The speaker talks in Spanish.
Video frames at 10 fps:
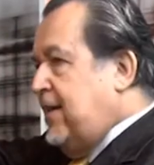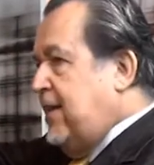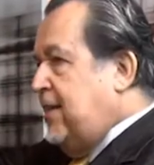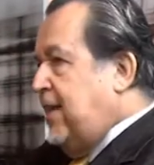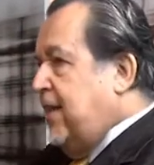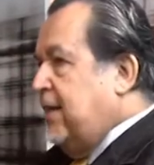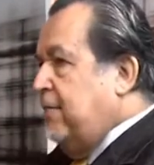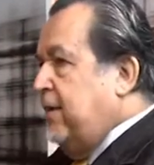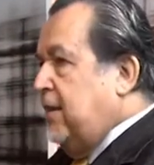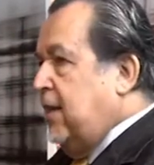
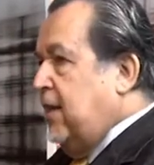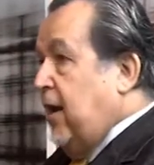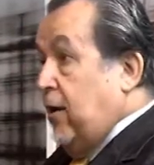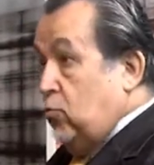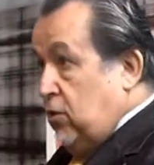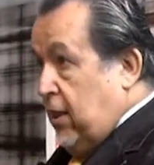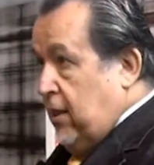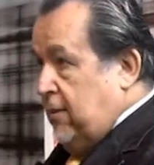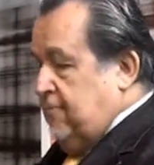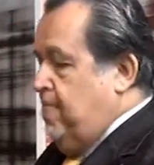indirectamente a ustedes.